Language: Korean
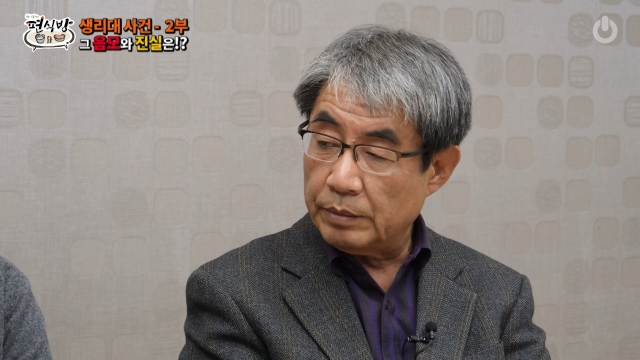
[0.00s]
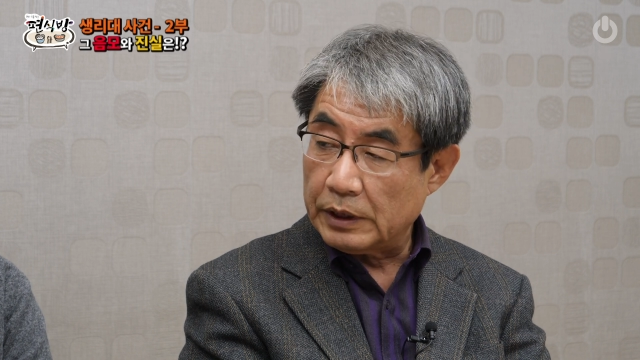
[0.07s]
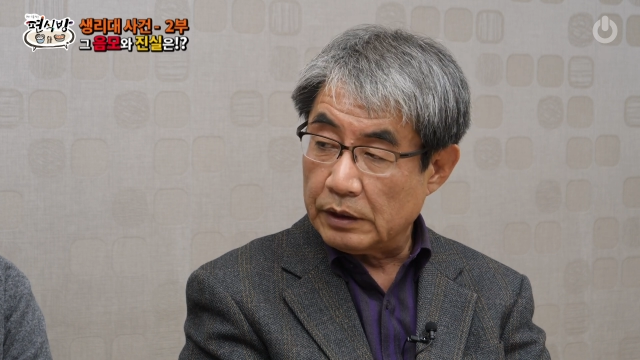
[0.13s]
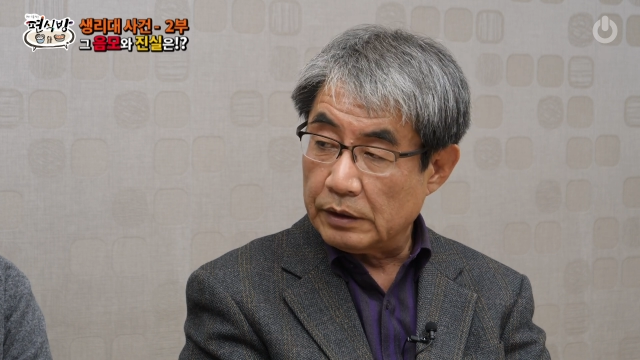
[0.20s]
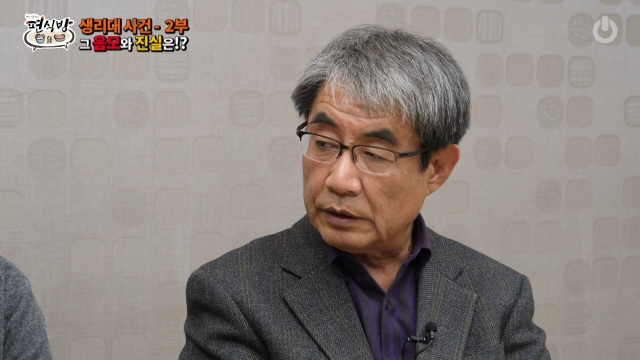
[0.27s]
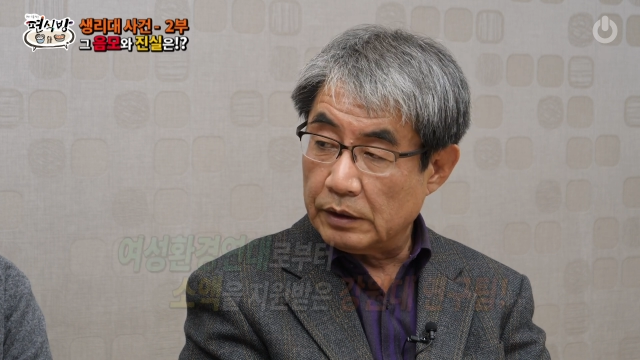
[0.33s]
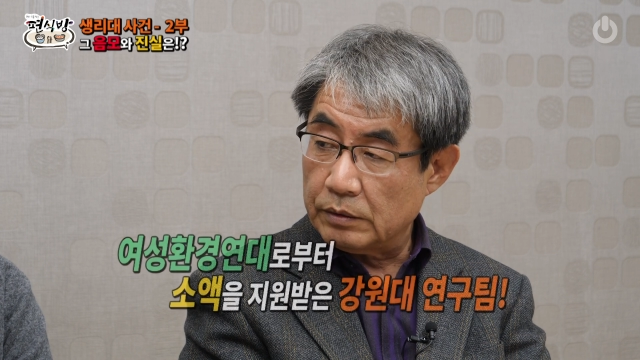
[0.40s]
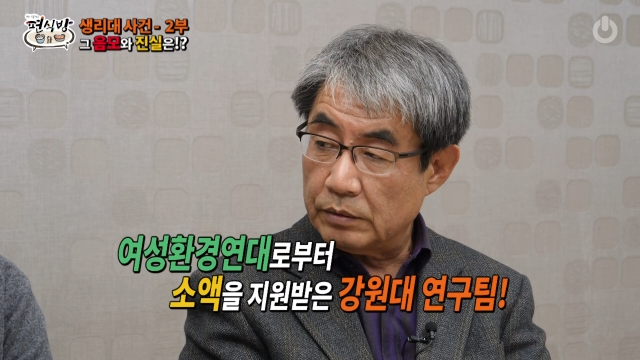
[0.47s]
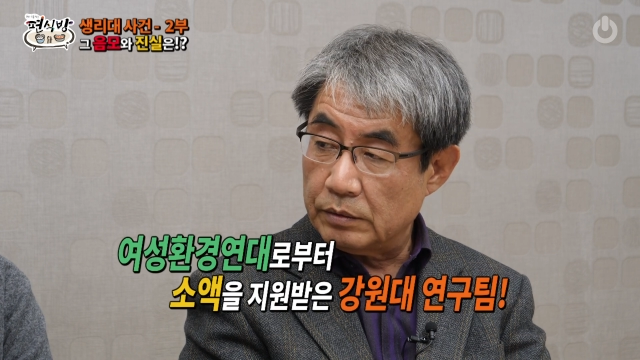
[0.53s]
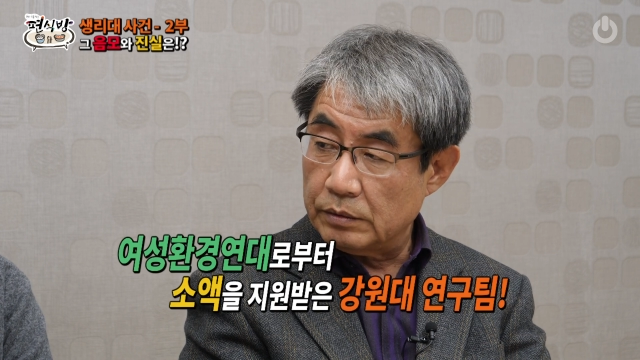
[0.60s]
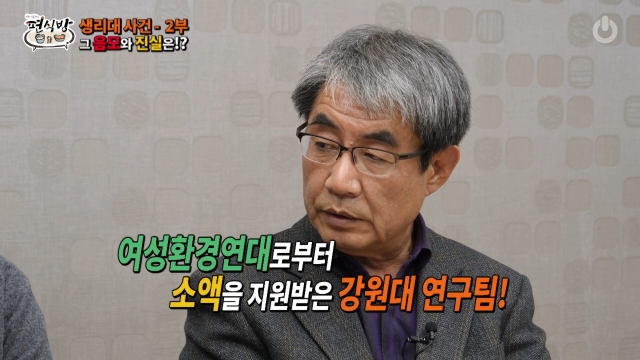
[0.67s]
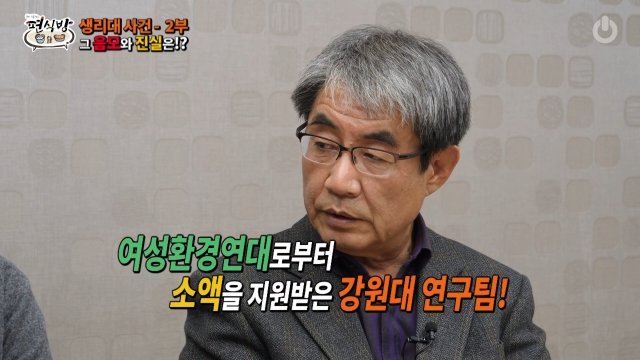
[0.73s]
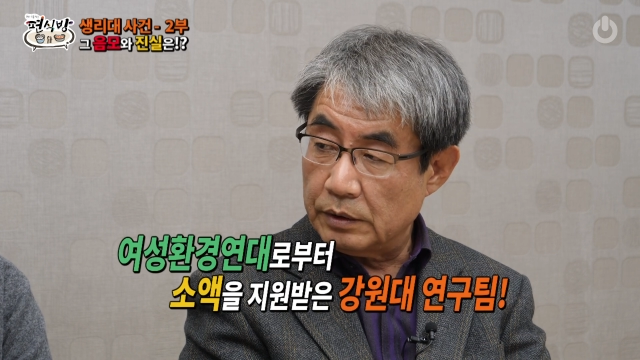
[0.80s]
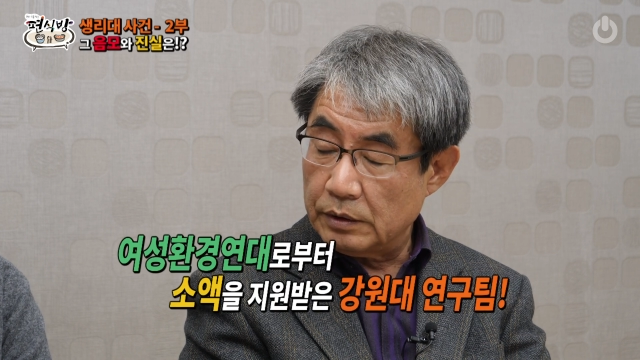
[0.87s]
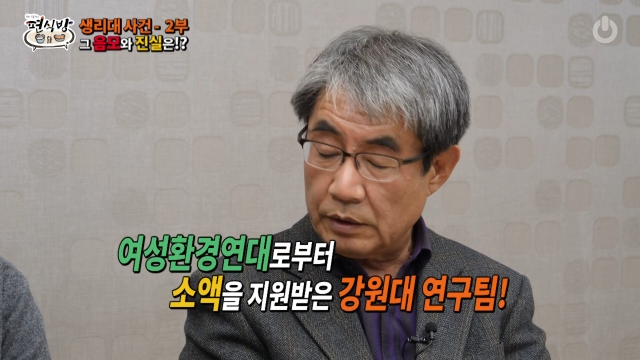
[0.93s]
받았다고
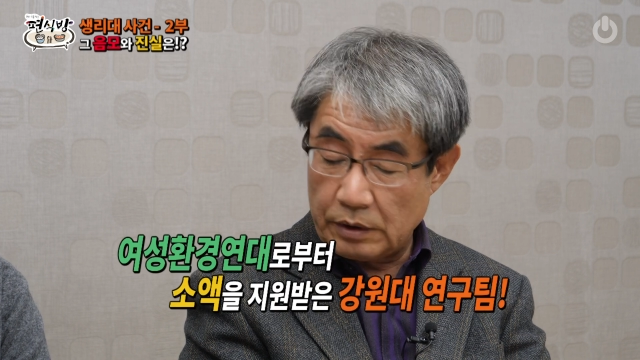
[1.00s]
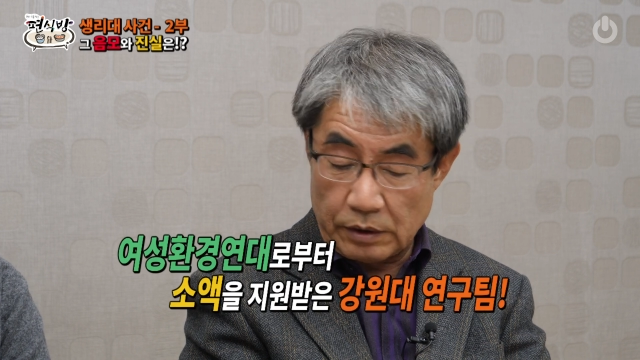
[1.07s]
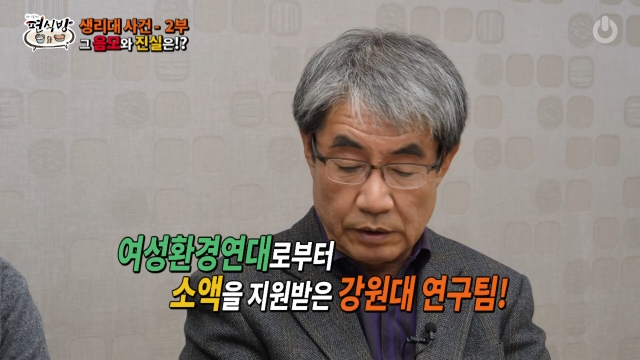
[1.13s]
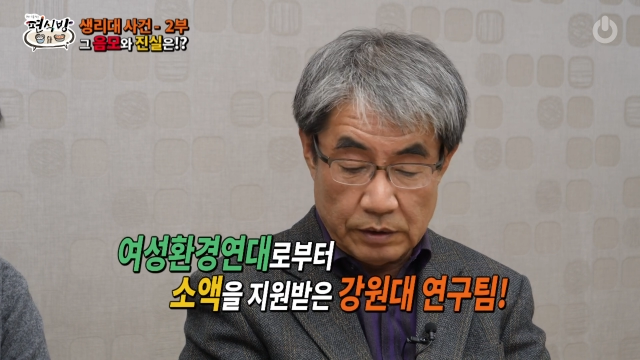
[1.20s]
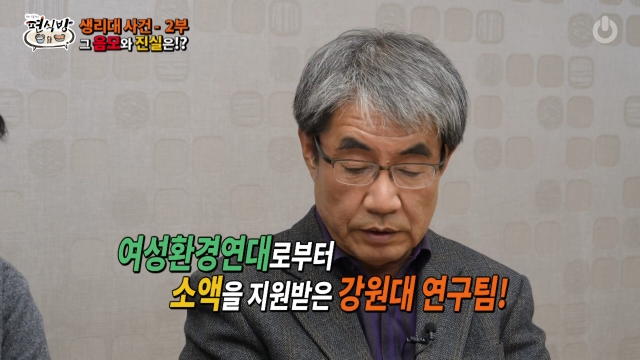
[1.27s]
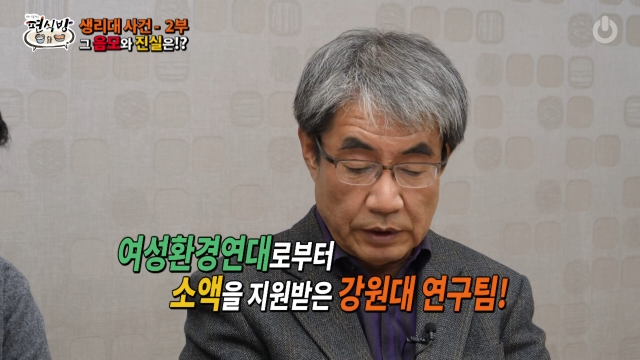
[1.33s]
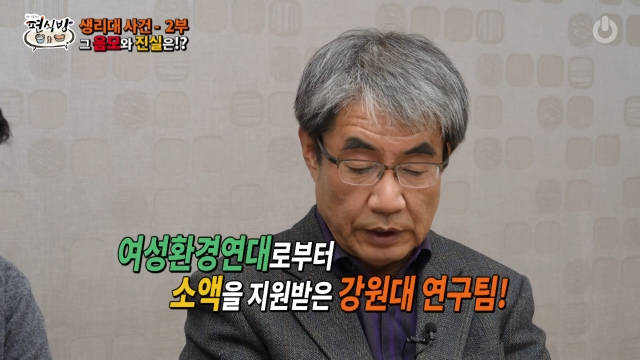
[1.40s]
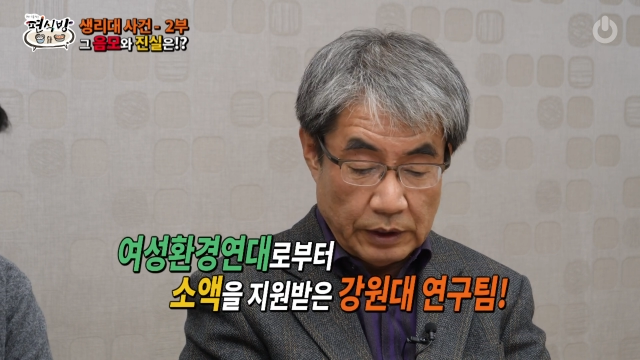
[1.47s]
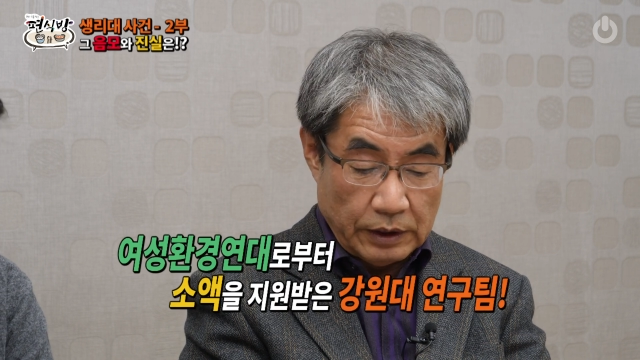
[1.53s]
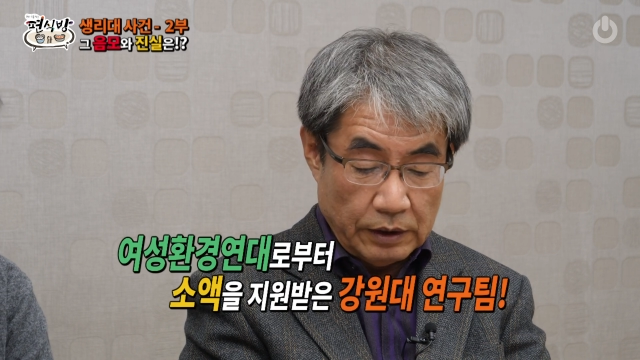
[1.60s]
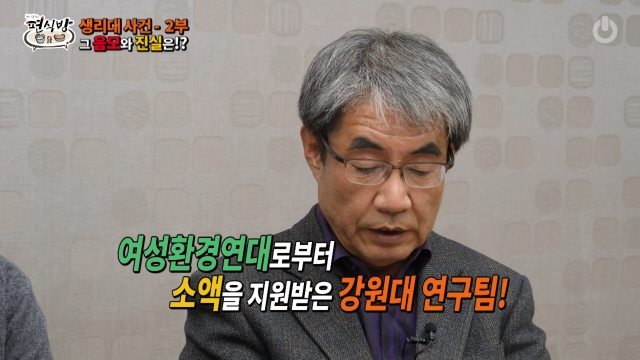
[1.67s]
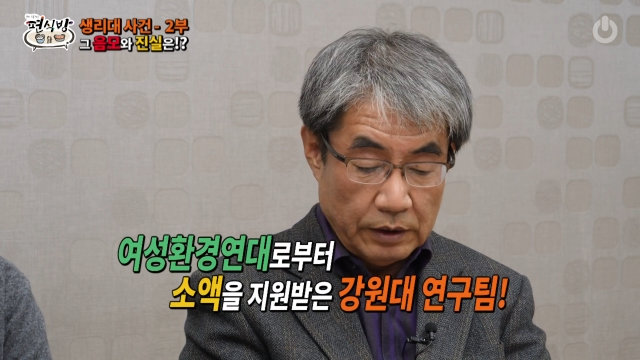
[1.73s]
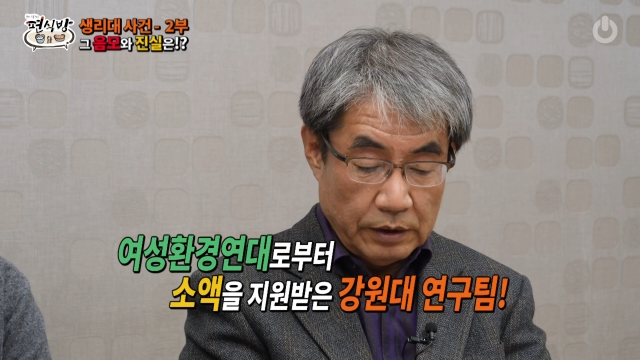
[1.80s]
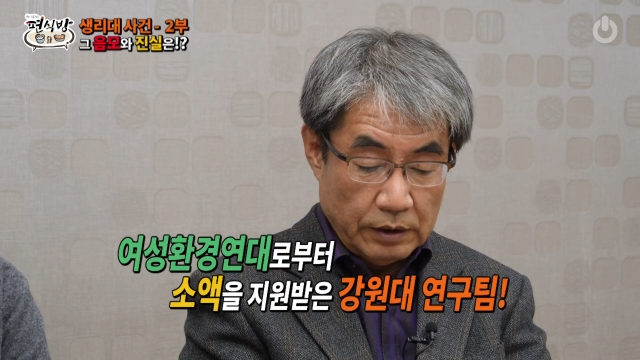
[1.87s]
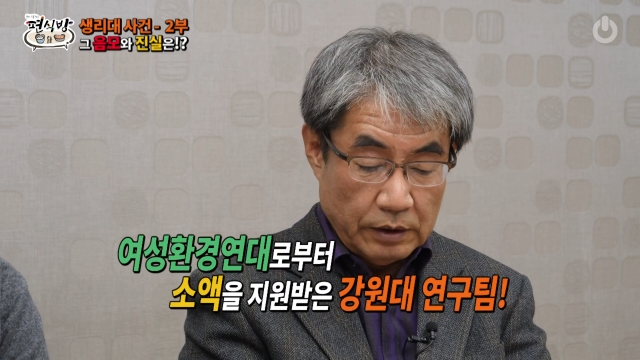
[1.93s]
그러 그러는데